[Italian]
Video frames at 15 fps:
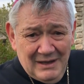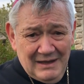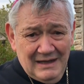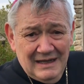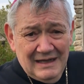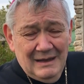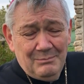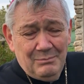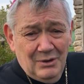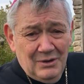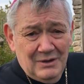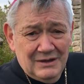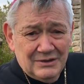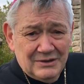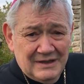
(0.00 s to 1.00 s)
alla
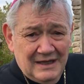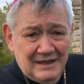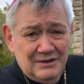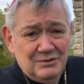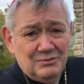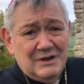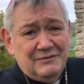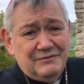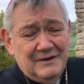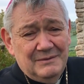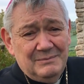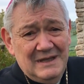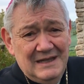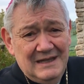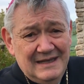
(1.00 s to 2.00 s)
porta di una
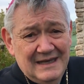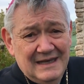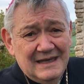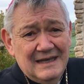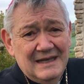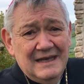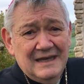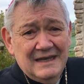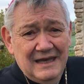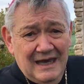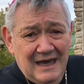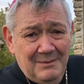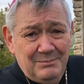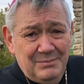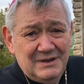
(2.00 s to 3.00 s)
famiglia
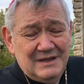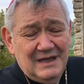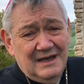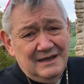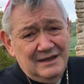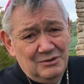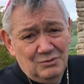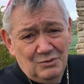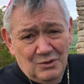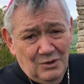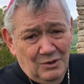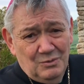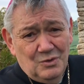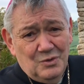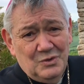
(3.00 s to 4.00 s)
che abita in un
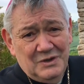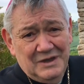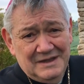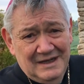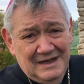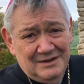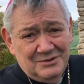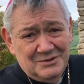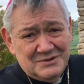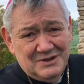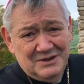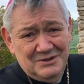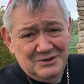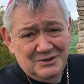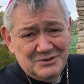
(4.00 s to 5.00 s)
comune della
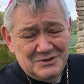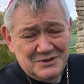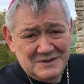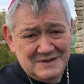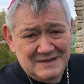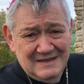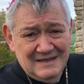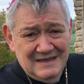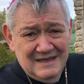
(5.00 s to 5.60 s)
nostra diocesi,